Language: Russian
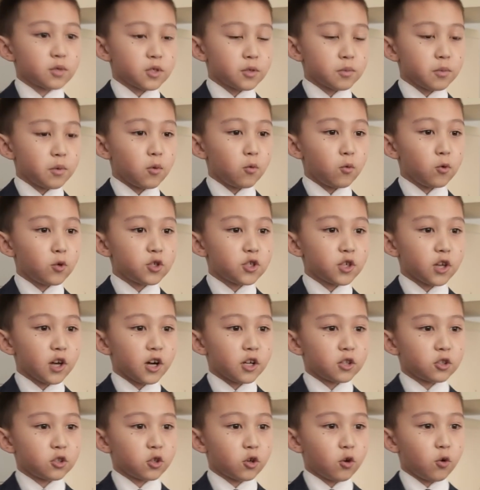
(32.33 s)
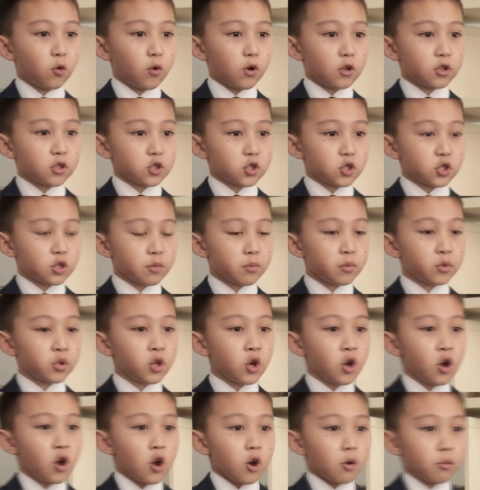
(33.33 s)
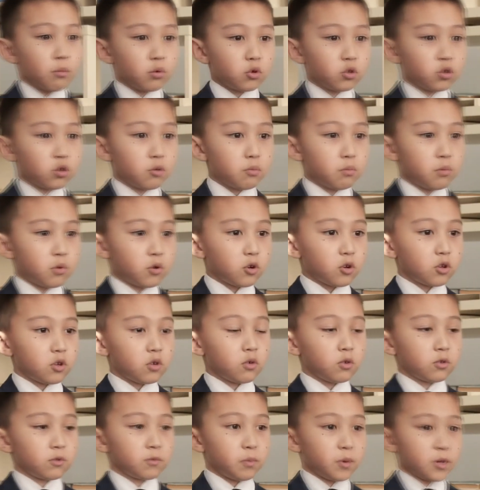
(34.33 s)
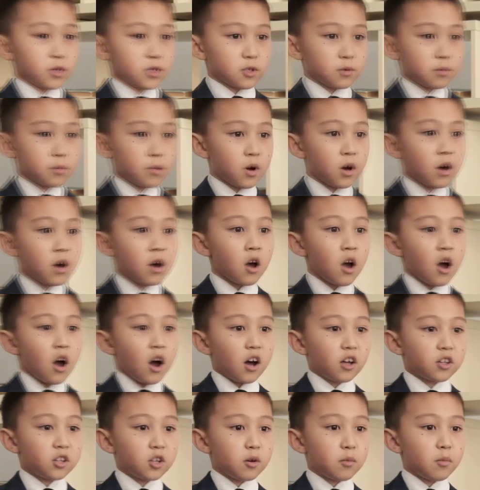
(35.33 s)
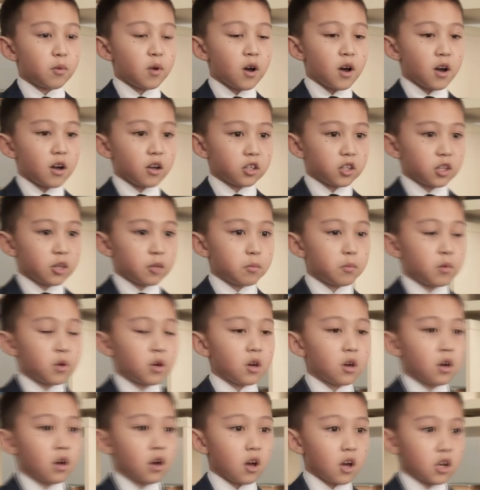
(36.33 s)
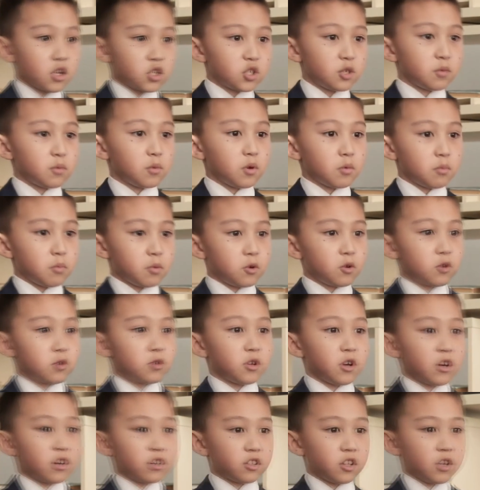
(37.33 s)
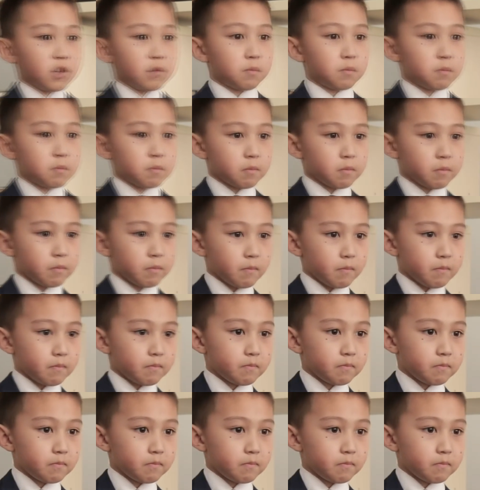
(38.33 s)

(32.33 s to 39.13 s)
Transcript: Я очень доволен этой победой, потому что долго и упорно занимался. Эту победу я посвящаю маме, отцу, бабушке и всем родным.